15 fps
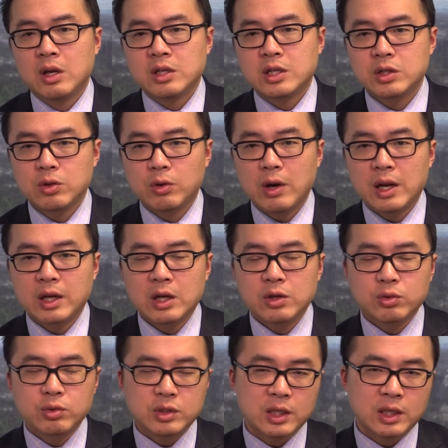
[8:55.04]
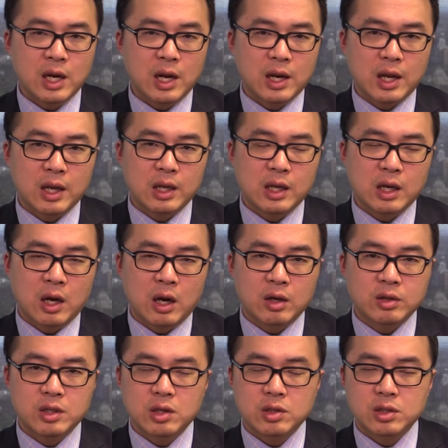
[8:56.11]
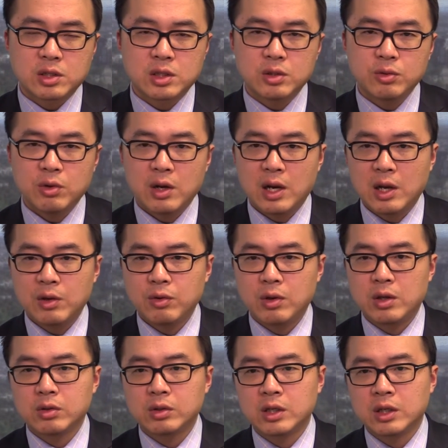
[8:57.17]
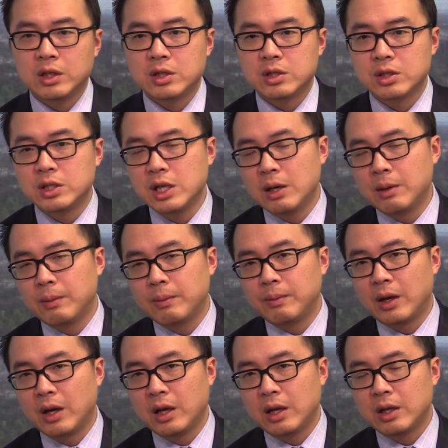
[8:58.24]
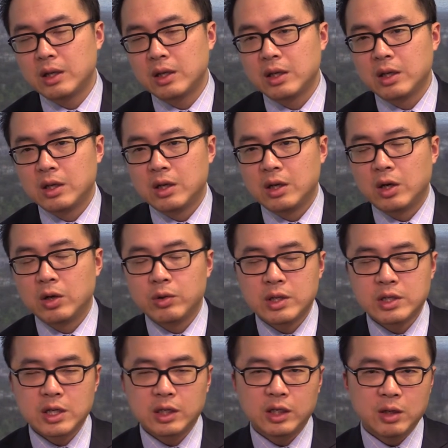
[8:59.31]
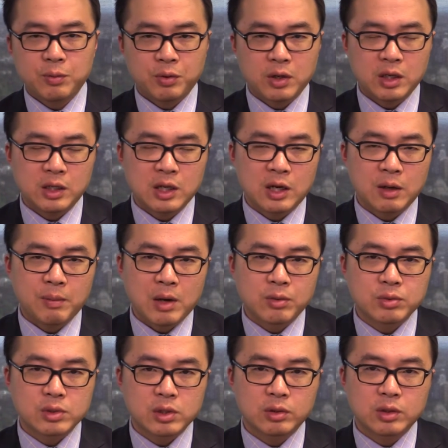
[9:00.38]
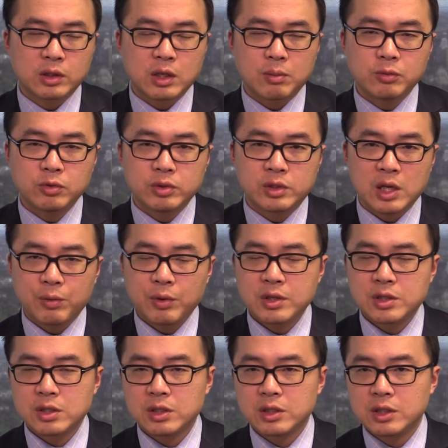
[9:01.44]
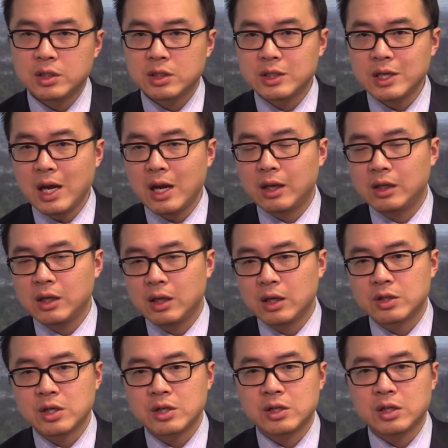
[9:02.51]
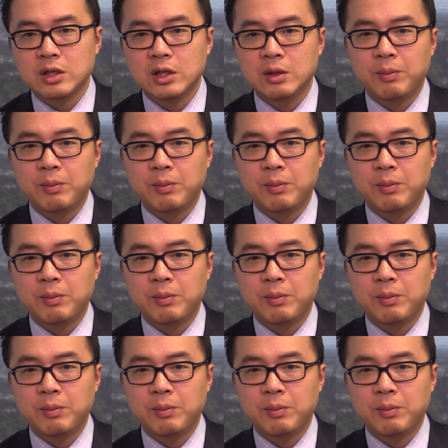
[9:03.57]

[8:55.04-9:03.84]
这句话呢，如今看来好像是越来越有可能实现啊。欧元在跌破了一点零八五之后呢，到目前为止已经再跌了整整一